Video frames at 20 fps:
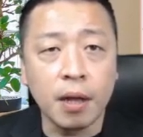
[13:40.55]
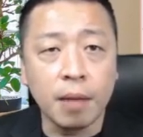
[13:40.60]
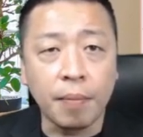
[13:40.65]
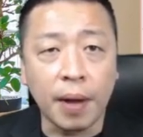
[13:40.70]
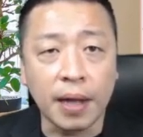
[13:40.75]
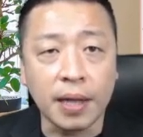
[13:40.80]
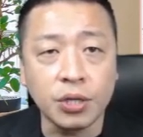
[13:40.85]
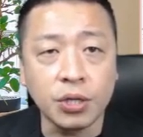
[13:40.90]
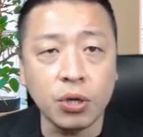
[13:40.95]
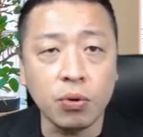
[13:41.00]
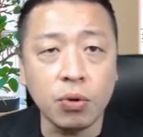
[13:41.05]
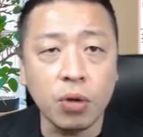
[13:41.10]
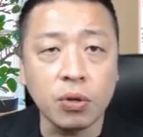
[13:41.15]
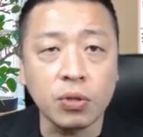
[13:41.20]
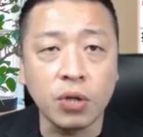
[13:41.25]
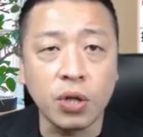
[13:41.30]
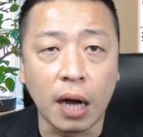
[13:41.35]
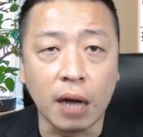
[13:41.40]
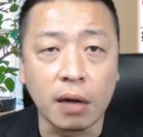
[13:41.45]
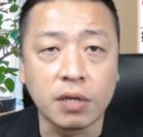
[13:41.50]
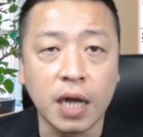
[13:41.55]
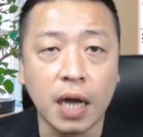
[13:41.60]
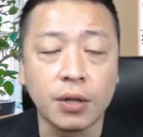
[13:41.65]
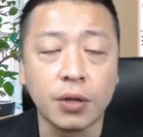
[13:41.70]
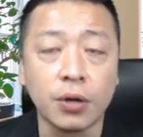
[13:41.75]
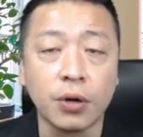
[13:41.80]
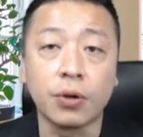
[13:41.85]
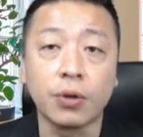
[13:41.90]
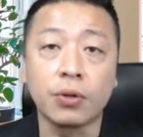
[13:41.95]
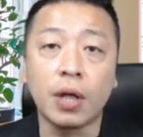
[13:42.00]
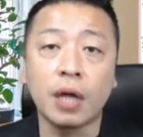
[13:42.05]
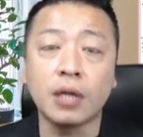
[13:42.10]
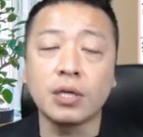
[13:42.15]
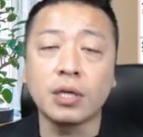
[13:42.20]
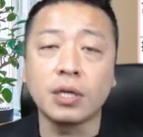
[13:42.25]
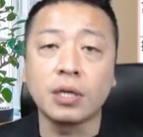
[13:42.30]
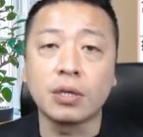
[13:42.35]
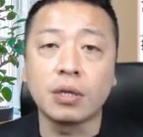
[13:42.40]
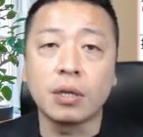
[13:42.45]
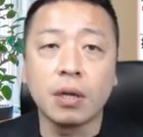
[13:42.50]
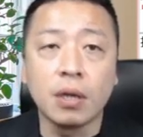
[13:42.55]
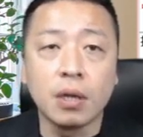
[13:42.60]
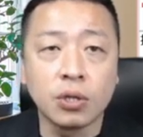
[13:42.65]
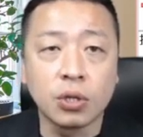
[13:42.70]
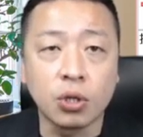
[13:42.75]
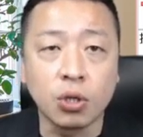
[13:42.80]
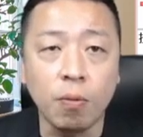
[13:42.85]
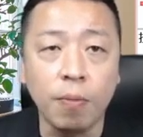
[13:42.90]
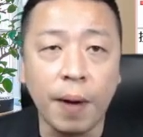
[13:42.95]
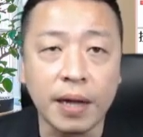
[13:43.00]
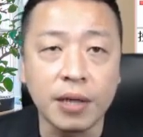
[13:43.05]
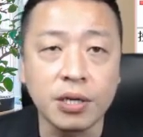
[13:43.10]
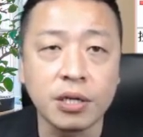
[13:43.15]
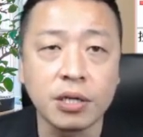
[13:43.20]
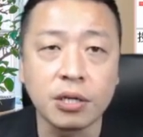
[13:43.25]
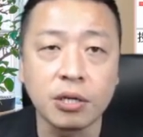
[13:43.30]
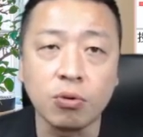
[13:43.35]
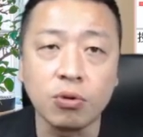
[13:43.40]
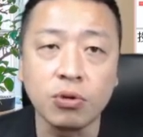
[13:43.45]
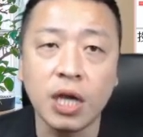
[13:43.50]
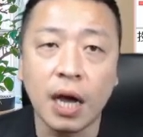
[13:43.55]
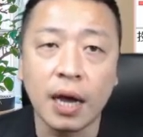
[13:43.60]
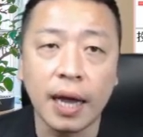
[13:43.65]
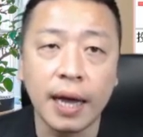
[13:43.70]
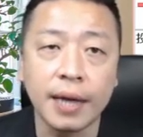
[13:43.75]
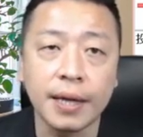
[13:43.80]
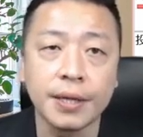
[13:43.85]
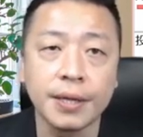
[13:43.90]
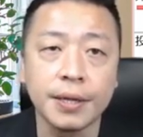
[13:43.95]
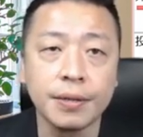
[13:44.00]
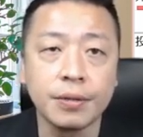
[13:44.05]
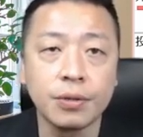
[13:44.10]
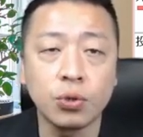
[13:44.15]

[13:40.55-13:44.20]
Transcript: 盘中有挑战哦，但是收盘是收下来的，